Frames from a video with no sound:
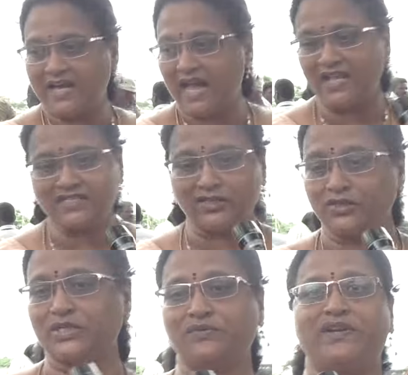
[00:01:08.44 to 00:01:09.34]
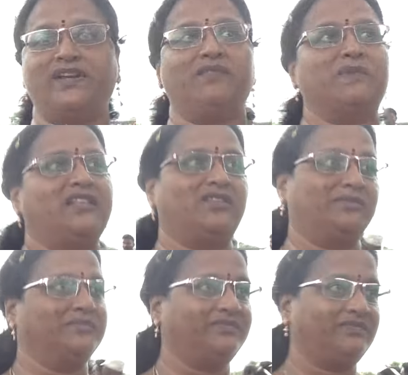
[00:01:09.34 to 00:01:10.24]
చాలా సంతోషం అండి అది
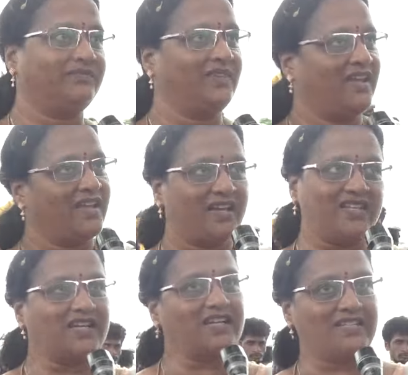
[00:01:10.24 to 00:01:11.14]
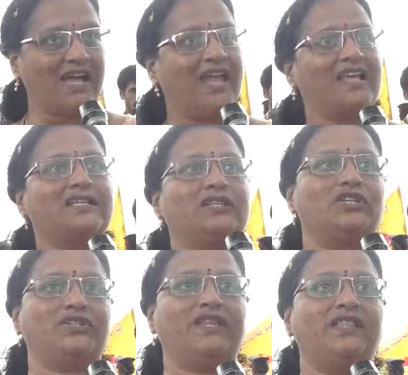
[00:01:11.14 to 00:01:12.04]
మాత్రం నిజంగా చాలా
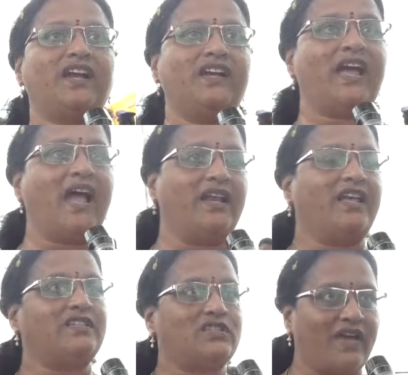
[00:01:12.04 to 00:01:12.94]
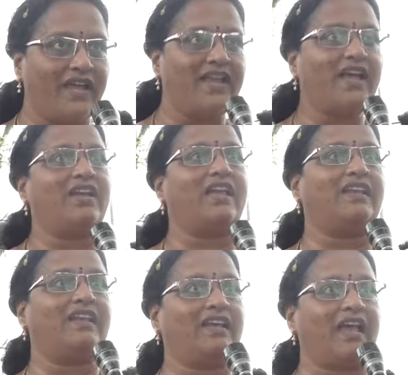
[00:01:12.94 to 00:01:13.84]
సంతోషం ఎందుకంటే ఆయన స్వయంగా
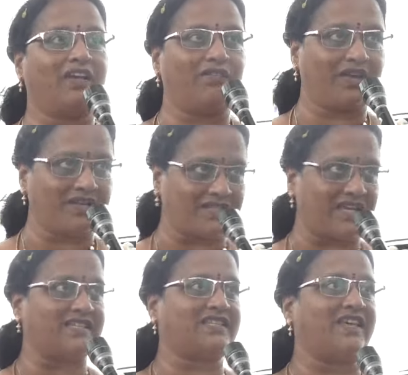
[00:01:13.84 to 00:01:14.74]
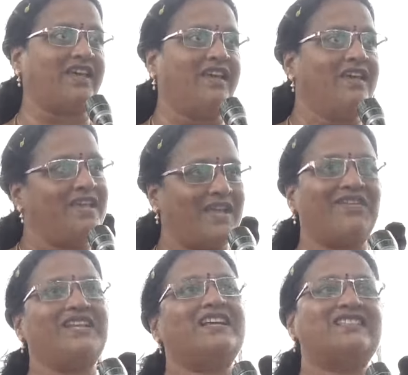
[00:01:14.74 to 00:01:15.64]
వెళ్ళి ఎంక్వైరీ చేసి
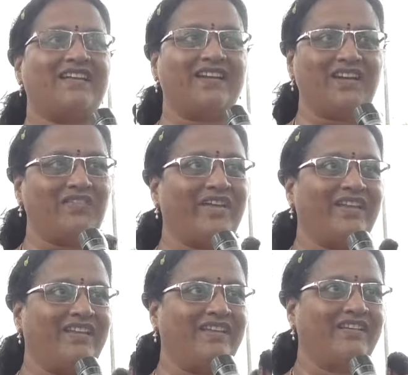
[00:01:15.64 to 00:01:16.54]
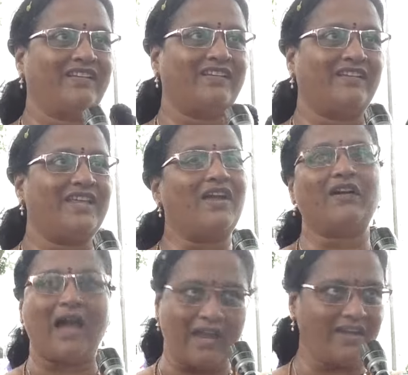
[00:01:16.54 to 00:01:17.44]
ఎవరు చేస్తారండి ఇవన్నీ
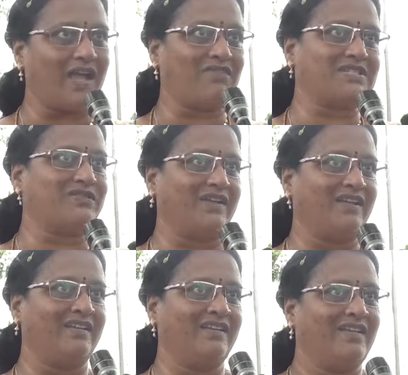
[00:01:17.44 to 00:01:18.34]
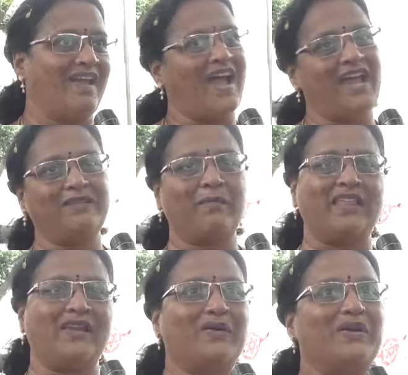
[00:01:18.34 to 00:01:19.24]
ఆయనకు అవసరమా ఆయన
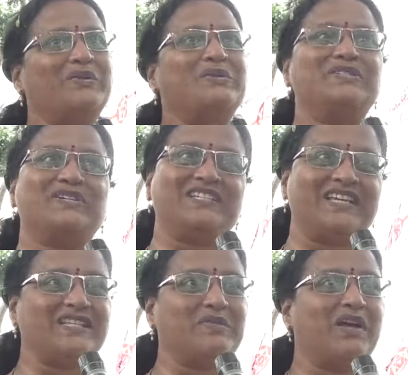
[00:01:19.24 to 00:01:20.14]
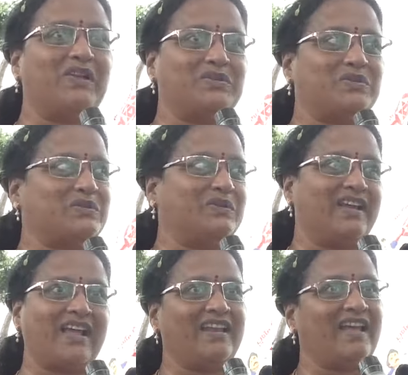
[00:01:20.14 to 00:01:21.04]
మదలకుండా కూర్చోవచ్చే సినిమాలు
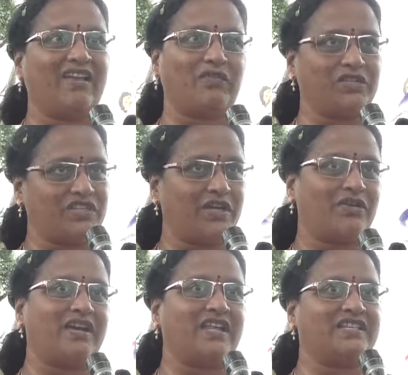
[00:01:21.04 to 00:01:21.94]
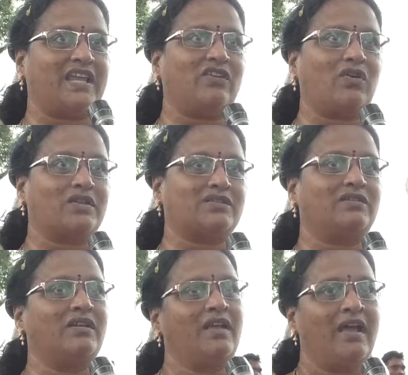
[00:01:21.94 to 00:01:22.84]
చూసుకుంటా కానీ అలా వచ్చారు అంటే జనం
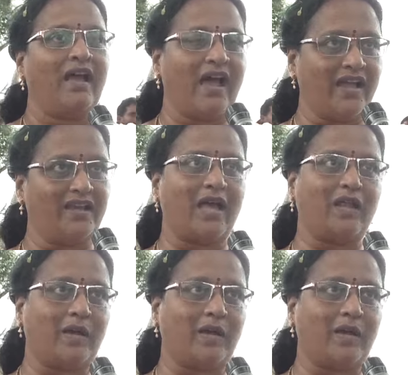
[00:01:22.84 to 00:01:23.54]
కోసం ఆయన